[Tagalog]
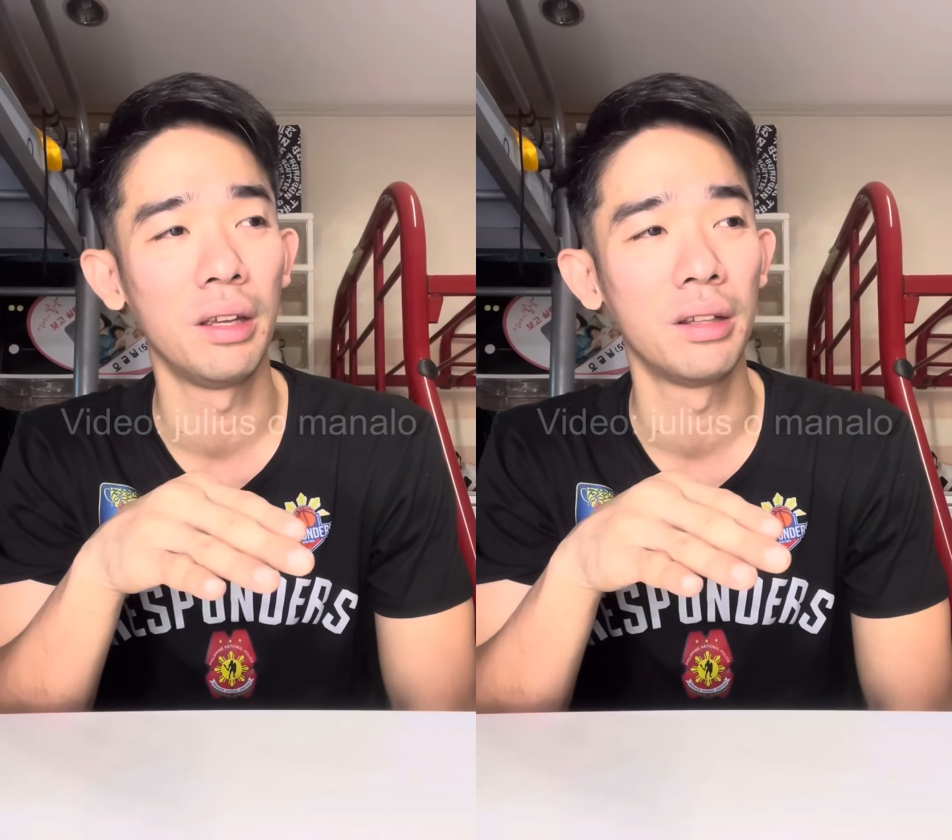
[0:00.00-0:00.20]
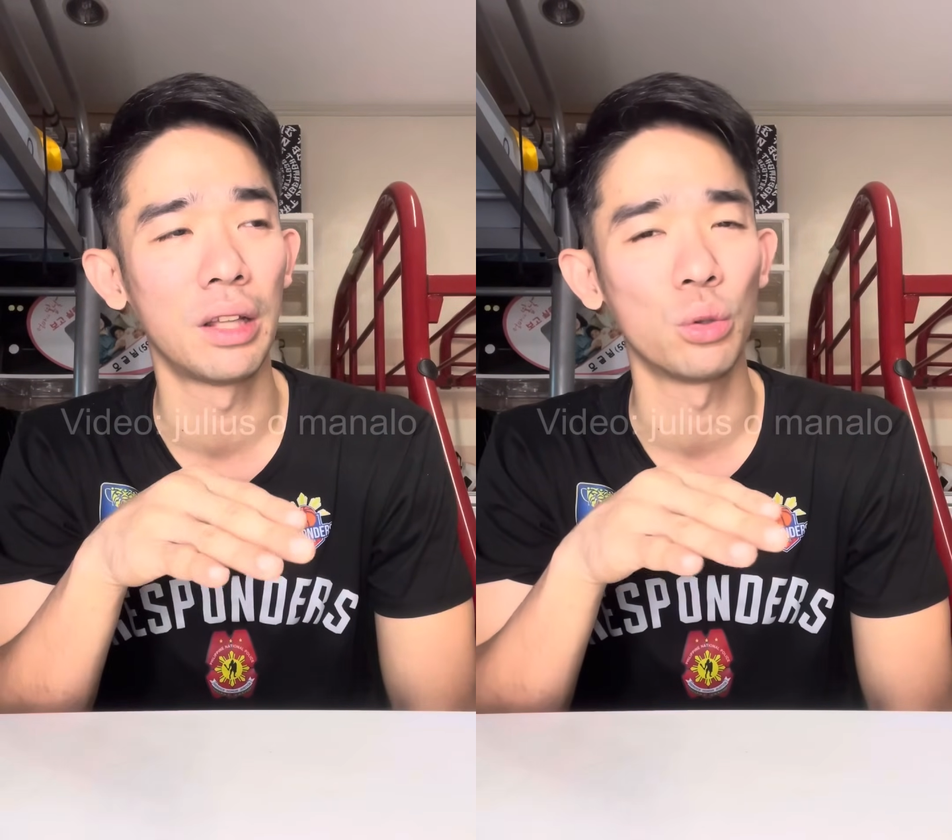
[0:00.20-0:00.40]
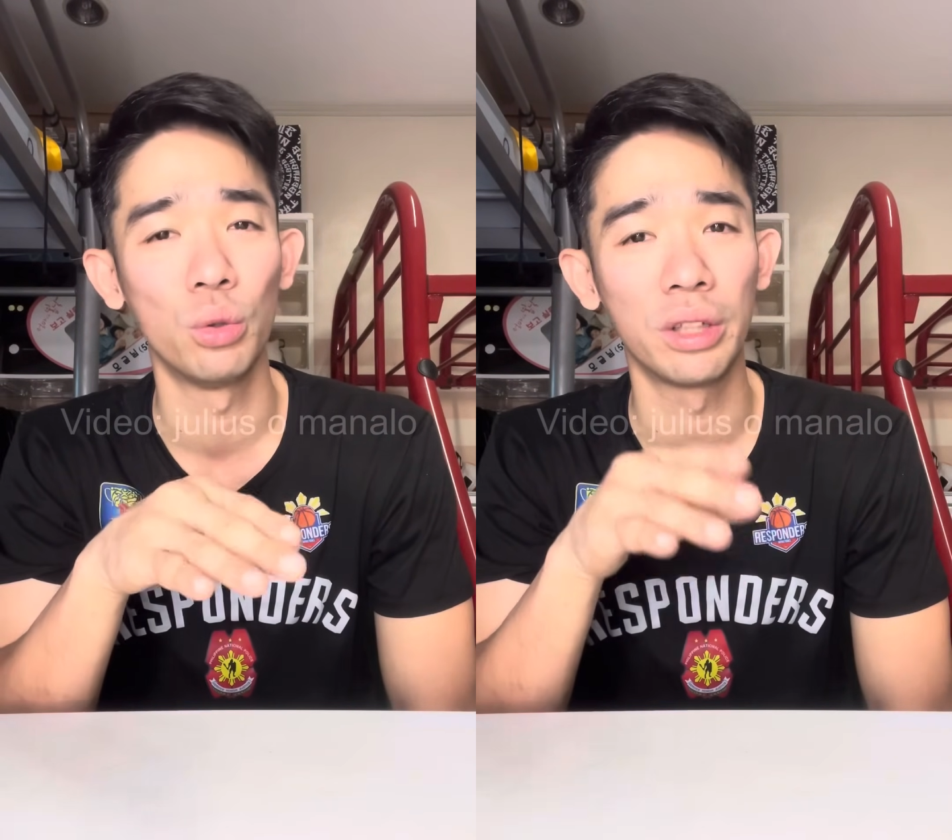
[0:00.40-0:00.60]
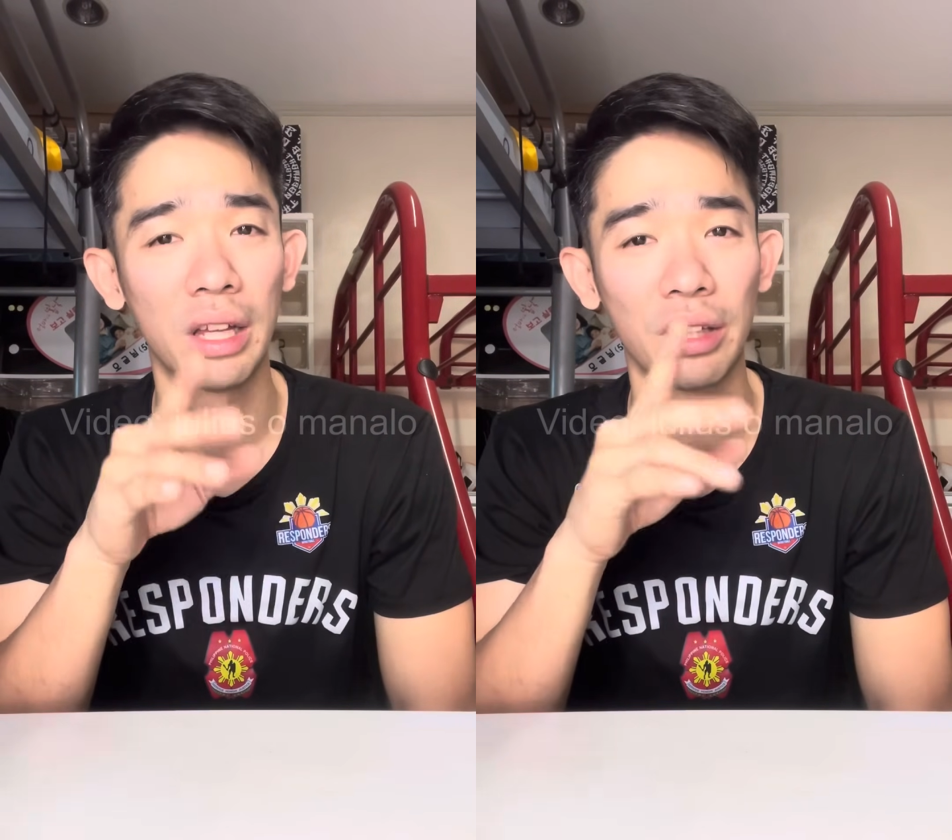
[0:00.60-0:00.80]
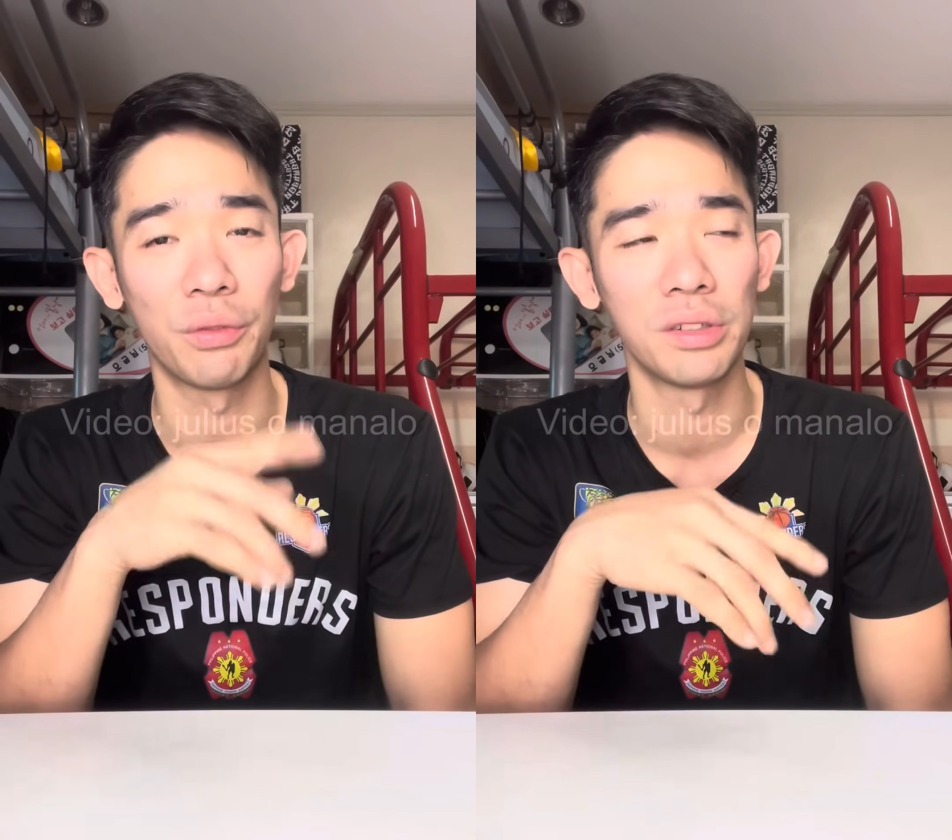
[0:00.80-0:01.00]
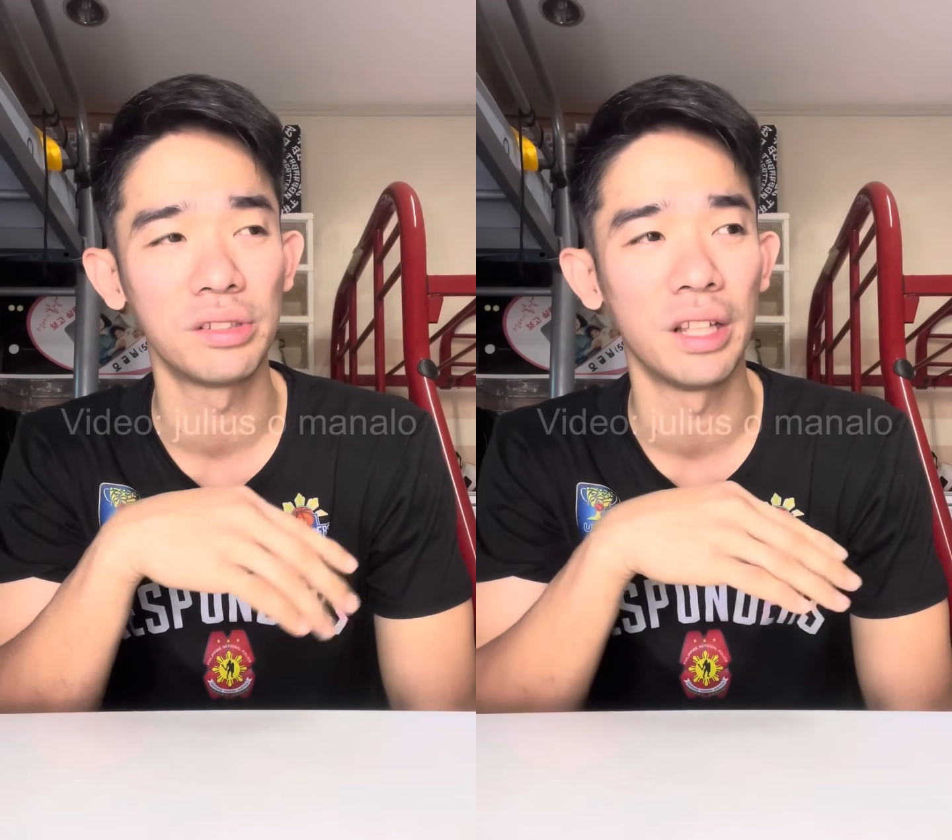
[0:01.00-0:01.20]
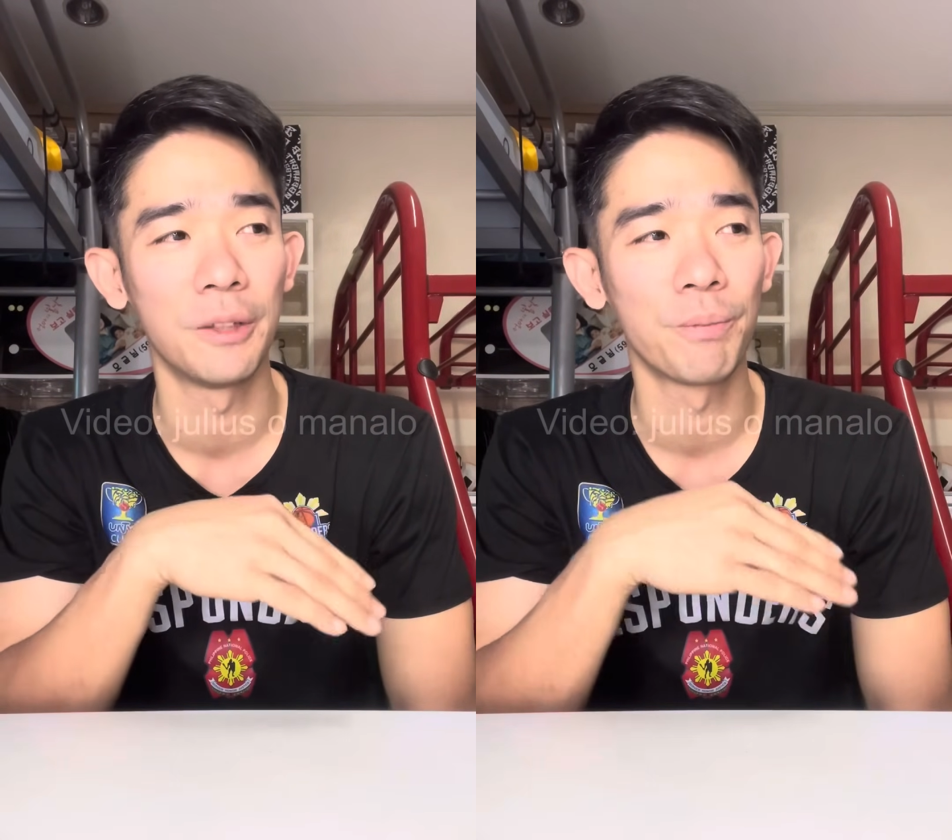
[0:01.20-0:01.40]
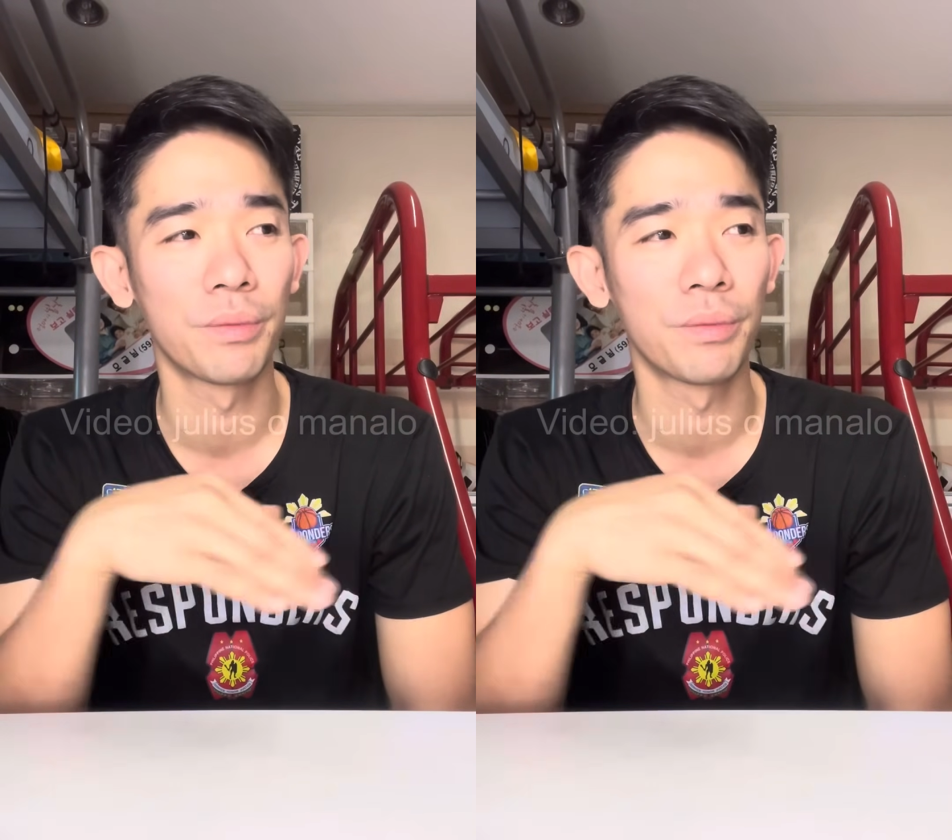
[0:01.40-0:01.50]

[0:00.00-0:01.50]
natulog yata first day.